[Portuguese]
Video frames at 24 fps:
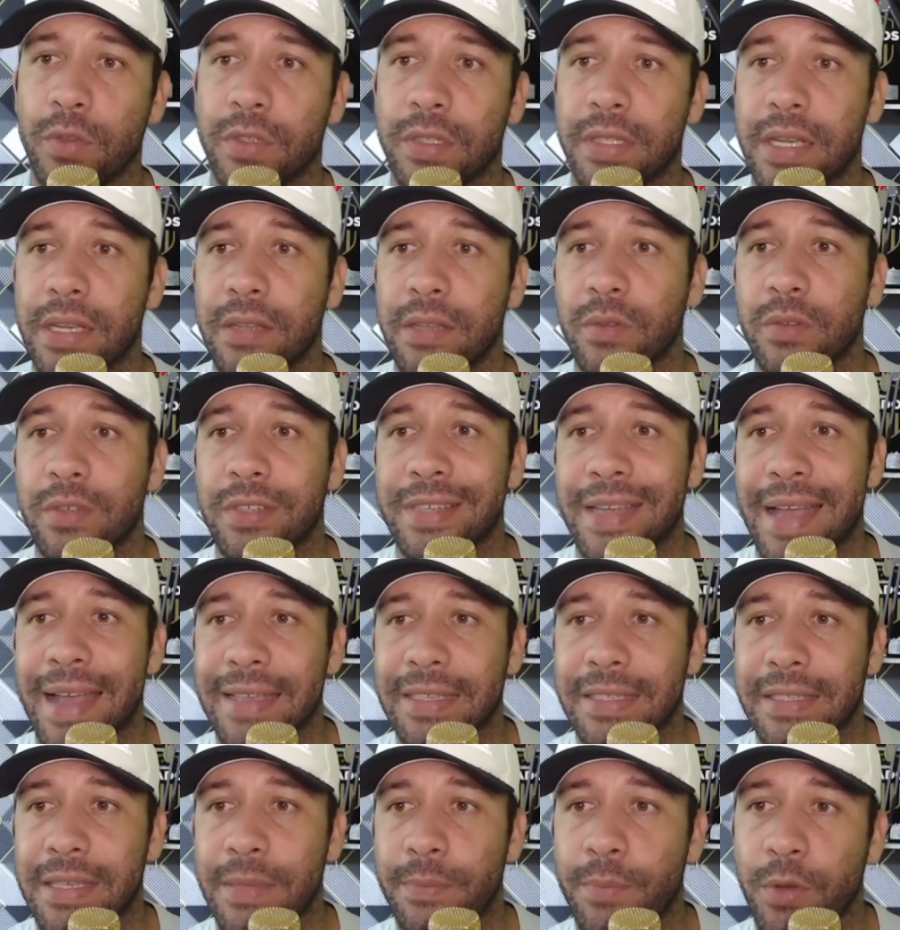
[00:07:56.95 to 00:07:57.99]
O Santos
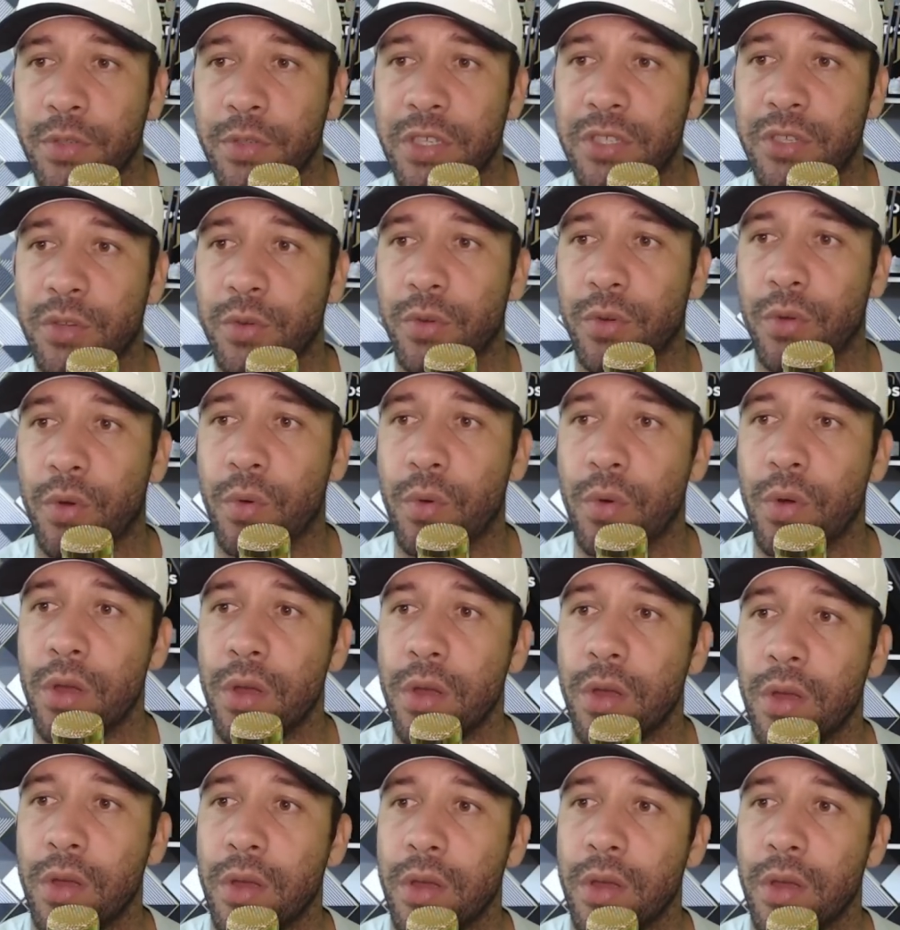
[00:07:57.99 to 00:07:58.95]
já se posicionou